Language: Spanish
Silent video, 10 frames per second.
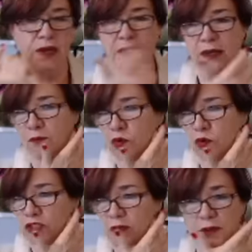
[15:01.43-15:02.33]
aquí.
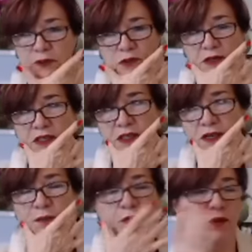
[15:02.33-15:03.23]
Muchas personas que
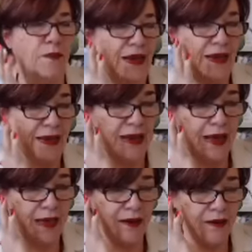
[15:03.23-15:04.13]
tienen problemas en la
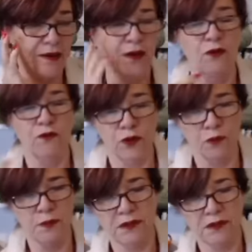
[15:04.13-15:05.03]
quijada fueron
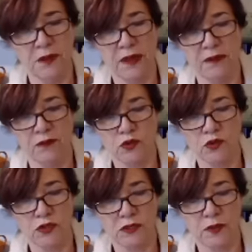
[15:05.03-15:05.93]
víctimas de abuso
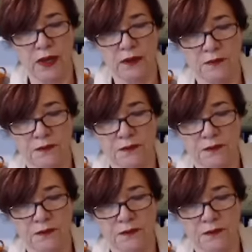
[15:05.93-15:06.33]
sexual.